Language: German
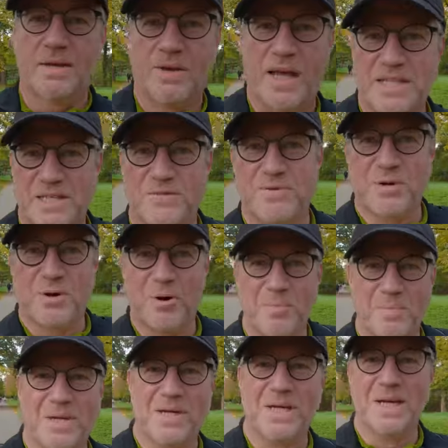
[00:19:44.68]
Herzlich
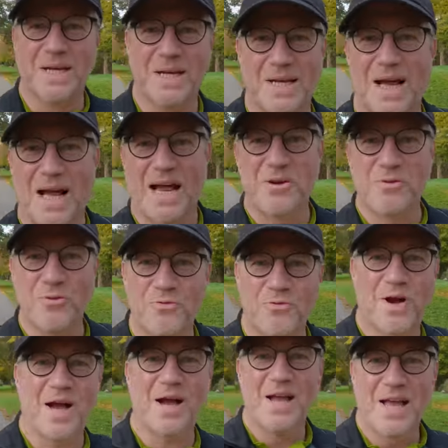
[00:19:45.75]
willkommen in
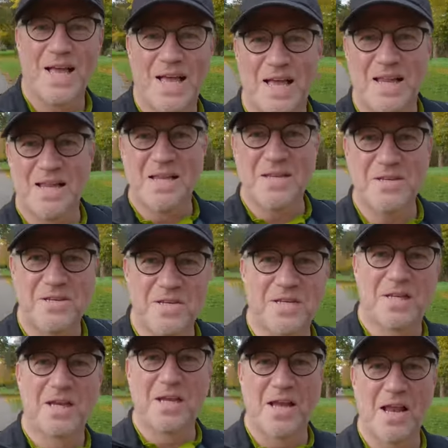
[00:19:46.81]
Hannover, Linden,
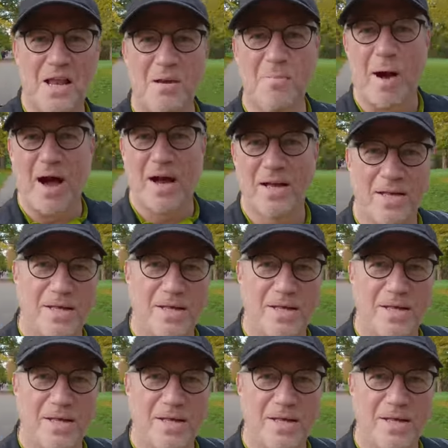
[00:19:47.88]
Limmer.